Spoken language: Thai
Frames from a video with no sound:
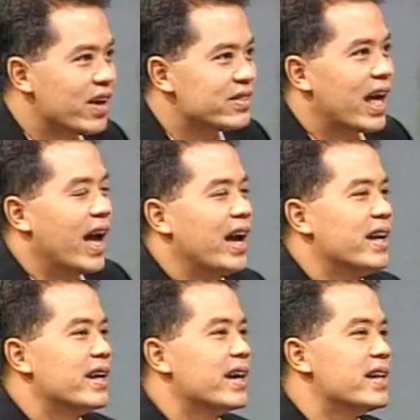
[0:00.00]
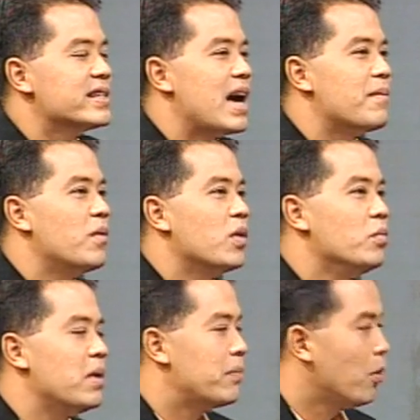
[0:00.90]
แล้วแต่นะฮะ ทราบมาว่าคุ
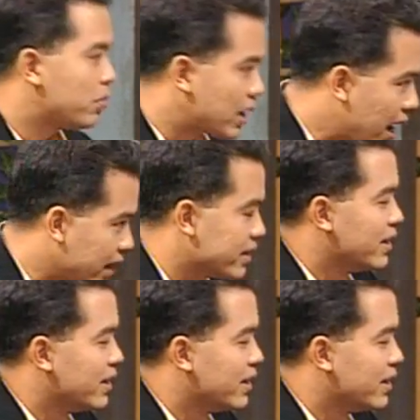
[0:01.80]
ณเมย์พบรัก